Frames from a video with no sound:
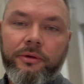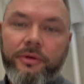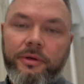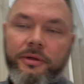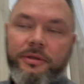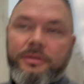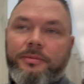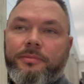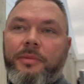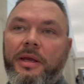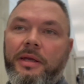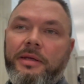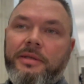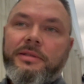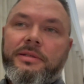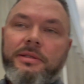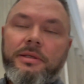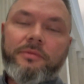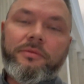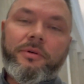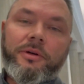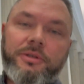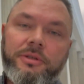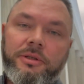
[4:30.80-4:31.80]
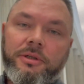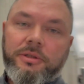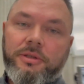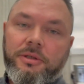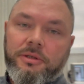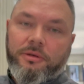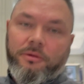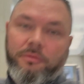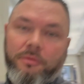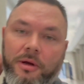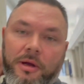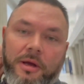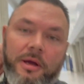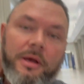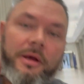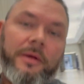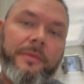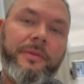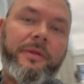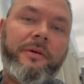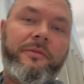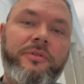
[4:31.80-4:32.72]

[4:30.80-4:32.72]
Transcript: jest miejsce właśnie, gdzie są te